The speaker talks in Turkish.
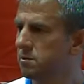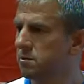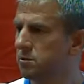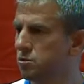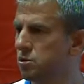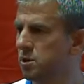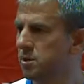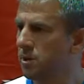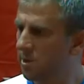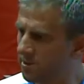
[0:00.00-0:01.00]
E, şu an
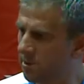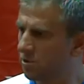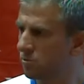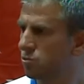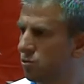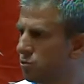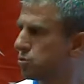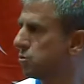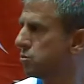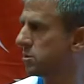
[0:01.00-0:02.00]
hala da
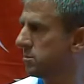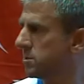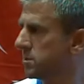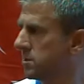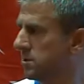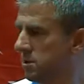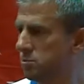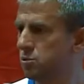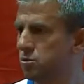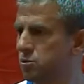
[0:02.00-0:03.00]
kondisyon yüklemesine
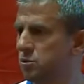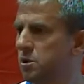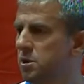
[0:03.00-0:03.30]
devam ediyoruz.